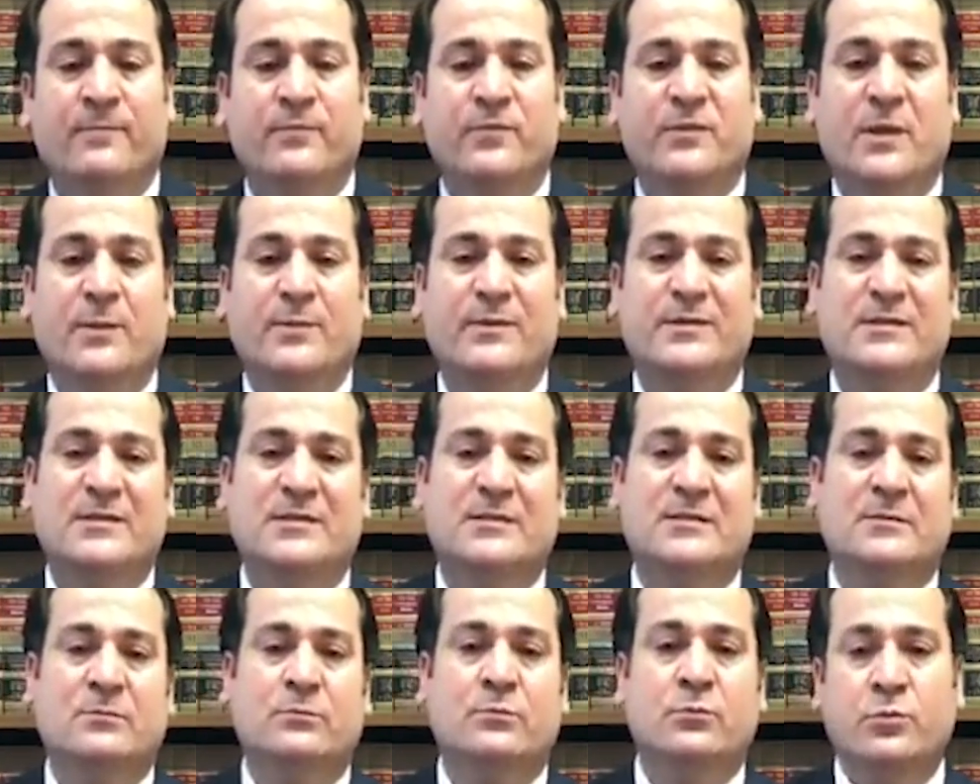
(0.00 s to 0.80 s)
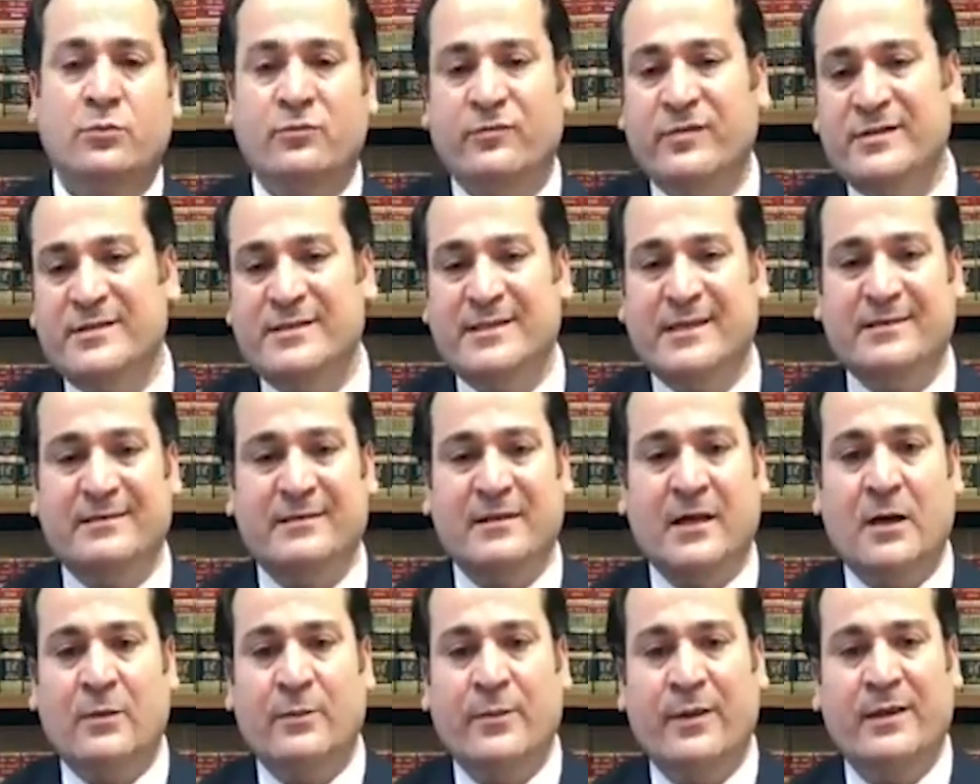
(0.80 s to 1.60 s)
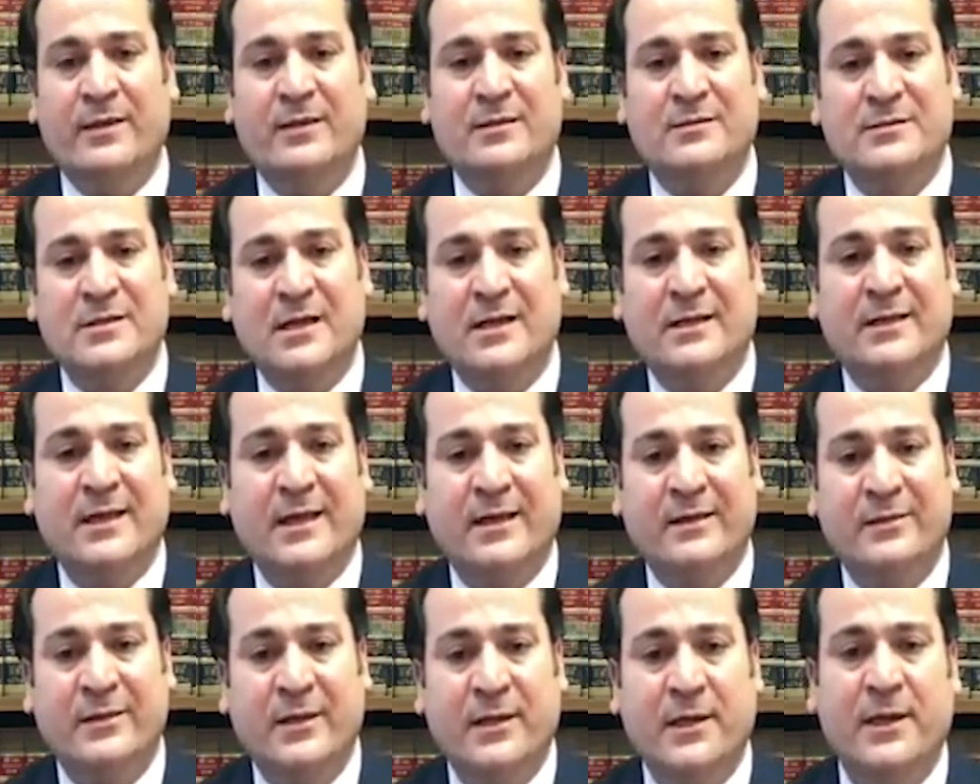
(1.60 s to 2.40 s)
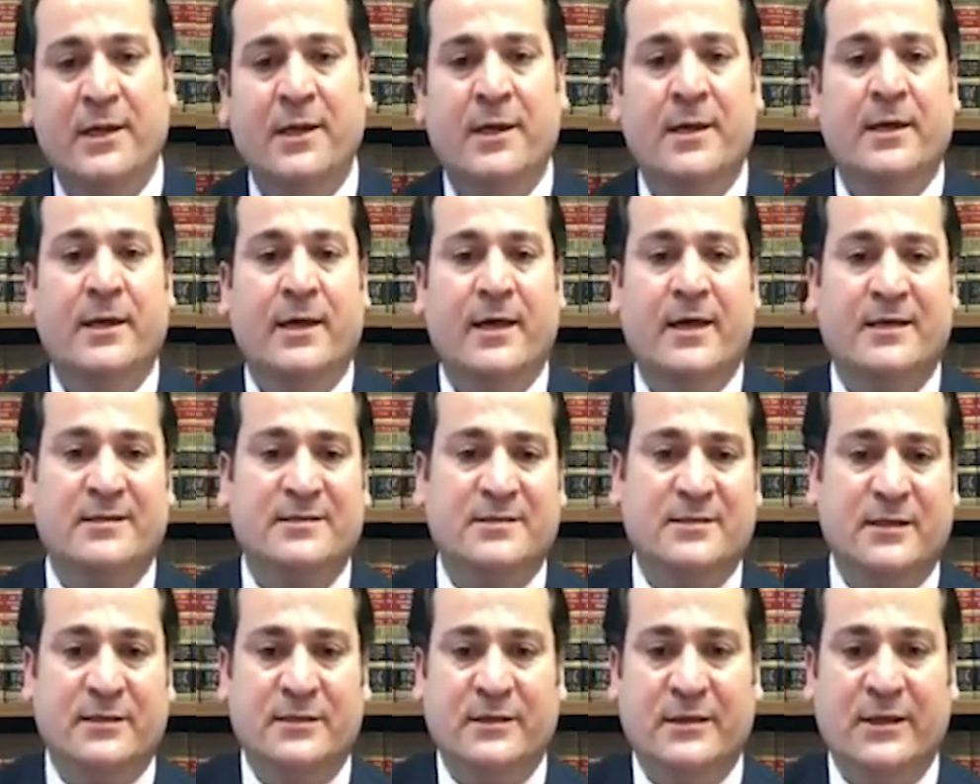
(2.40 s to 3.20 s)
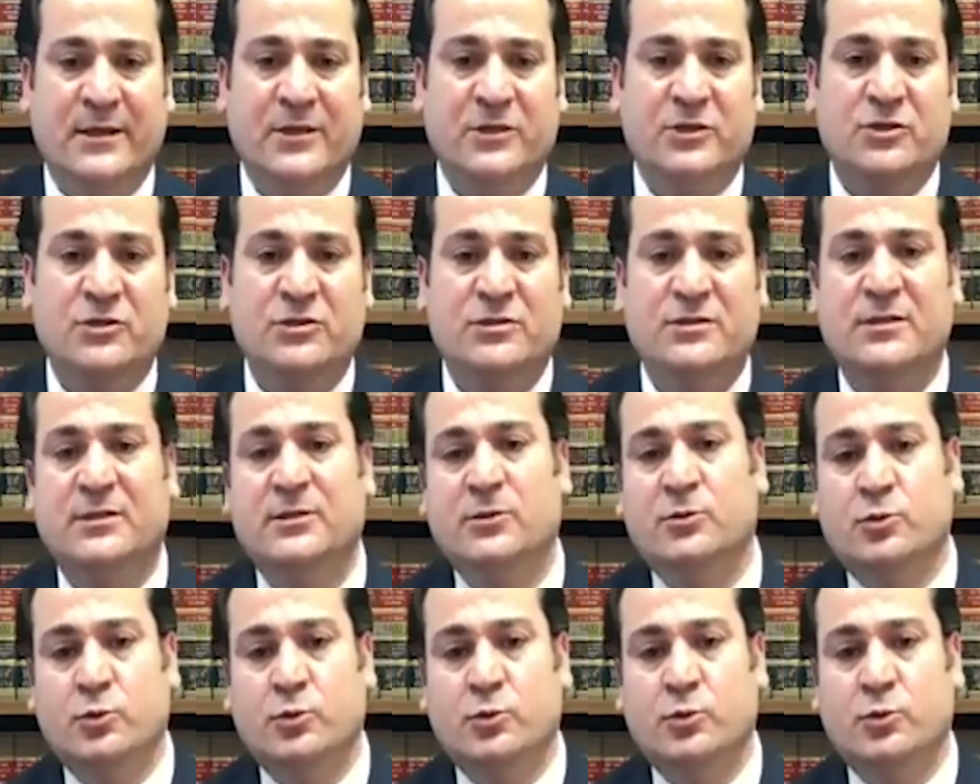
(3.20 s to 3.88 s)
Tabi sizin bu vasiyetnameyi yazarken de ekstradan eşiniz ya da